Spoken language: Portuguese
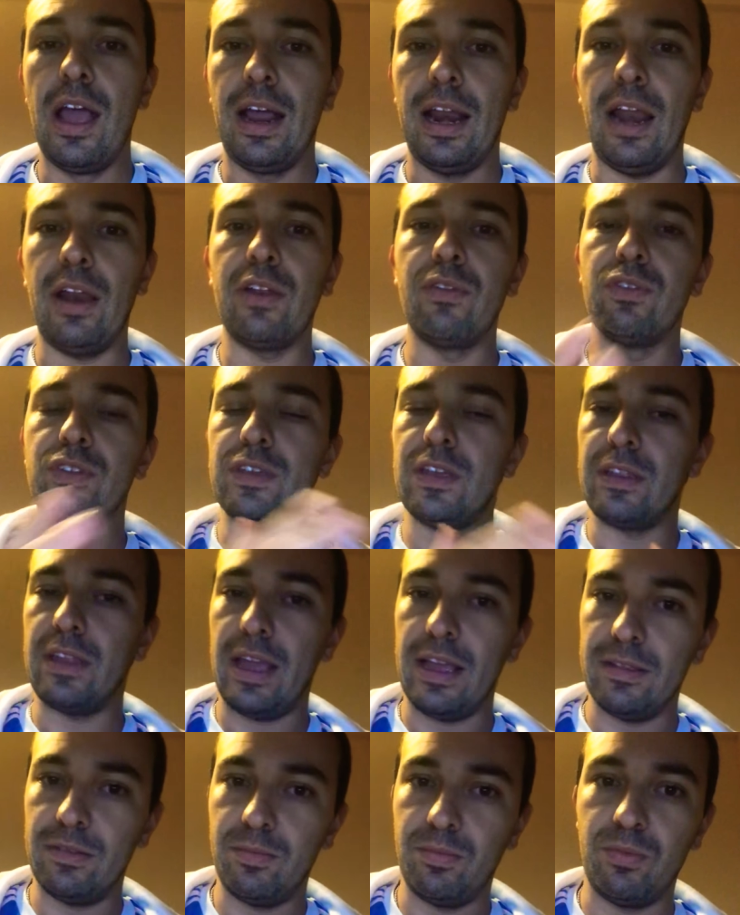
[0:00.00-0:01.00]
Claro que você
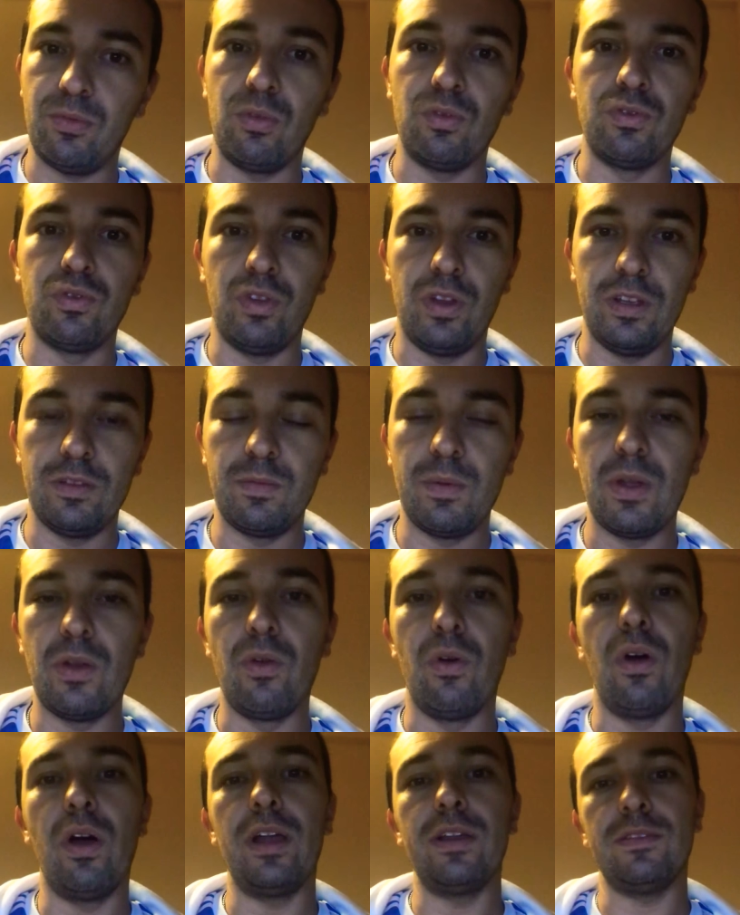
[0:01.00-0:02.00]
tem as consultorias
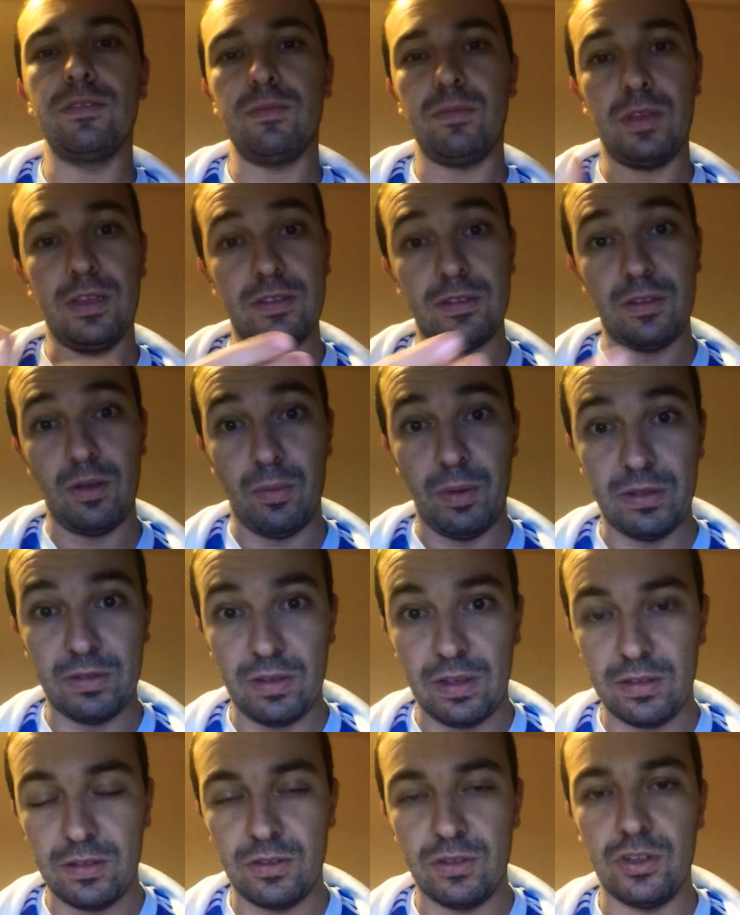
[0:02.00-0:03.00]
menores, que são mais
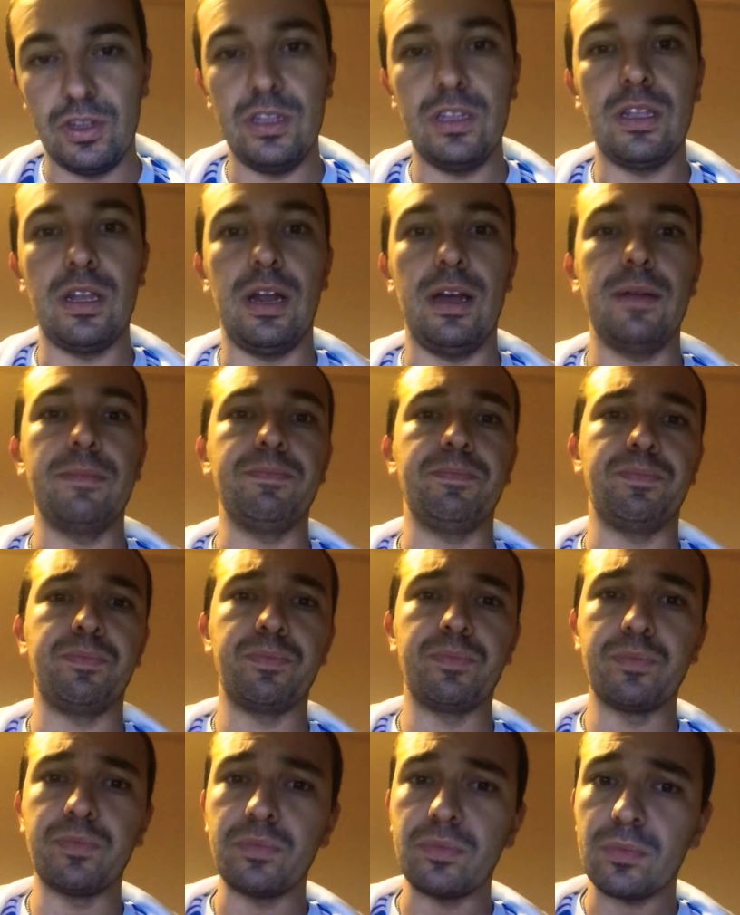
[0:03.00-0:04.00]
fáceis de entrar,
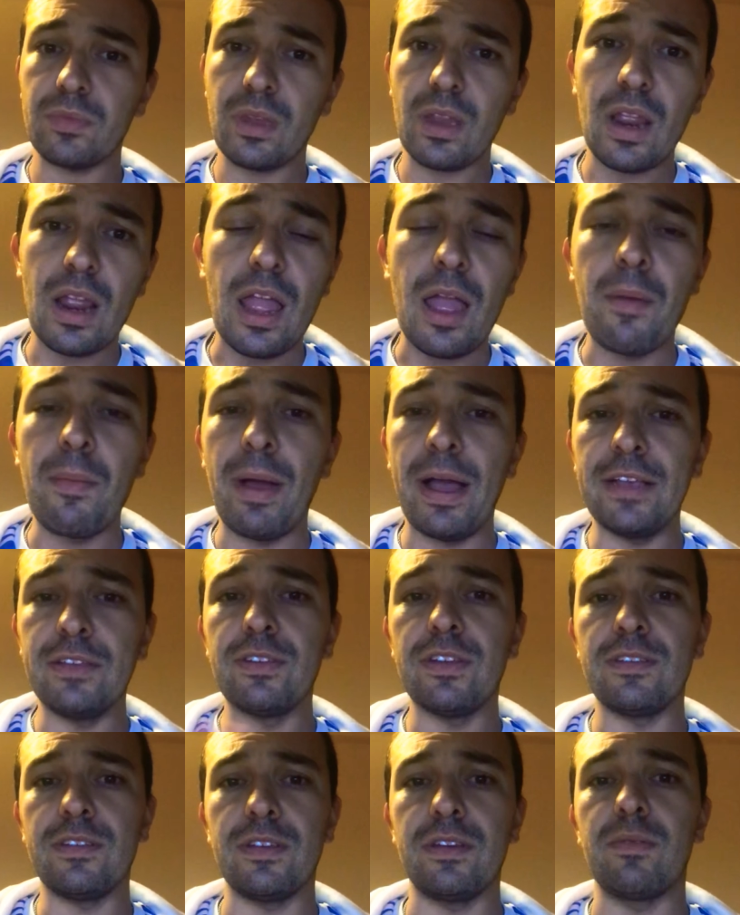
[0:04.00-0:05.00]

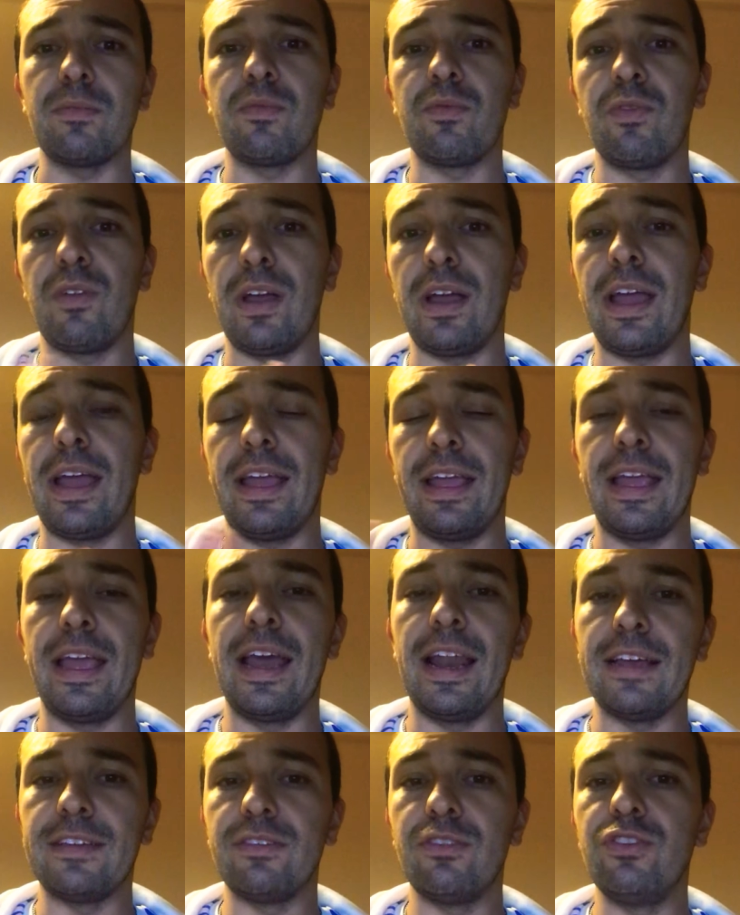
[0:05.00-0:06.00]
mas, assim, em
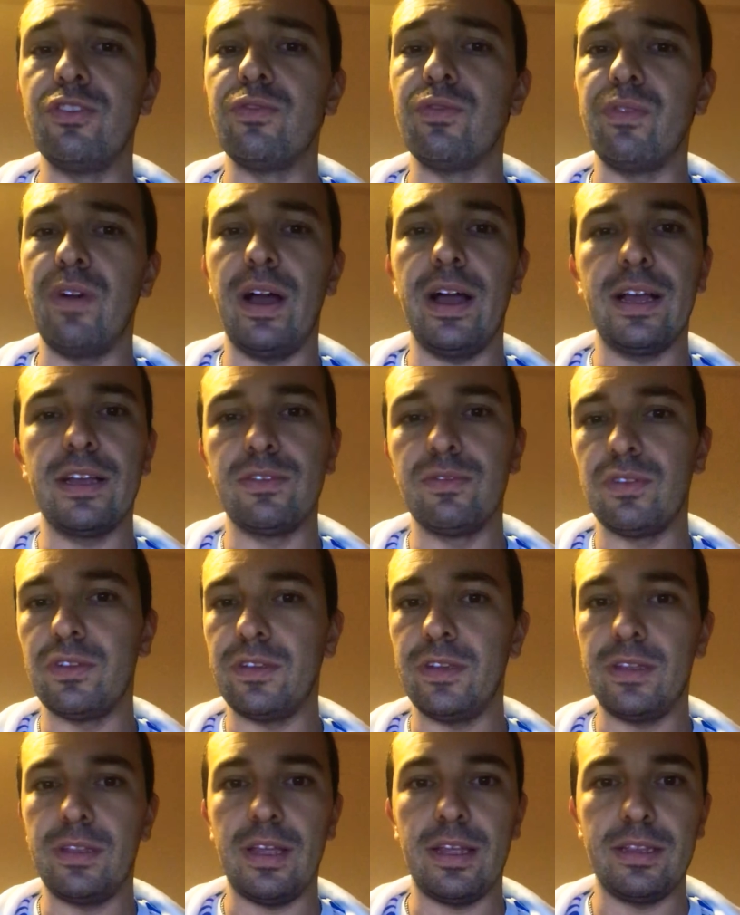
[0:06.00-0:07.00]
relação de vagas,
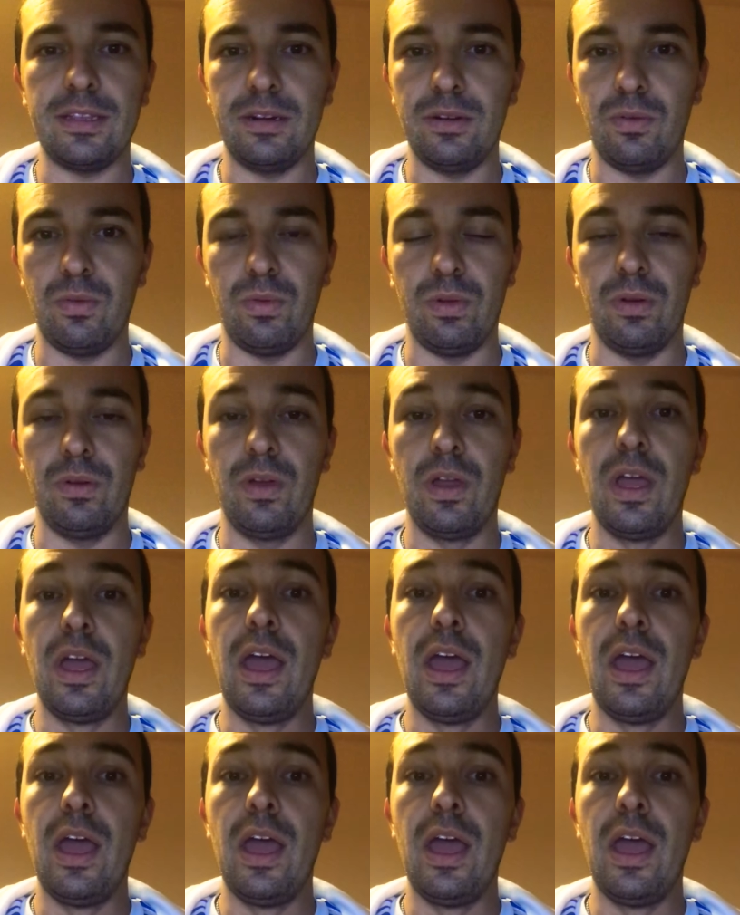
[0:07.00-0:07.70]
você está tranquilo.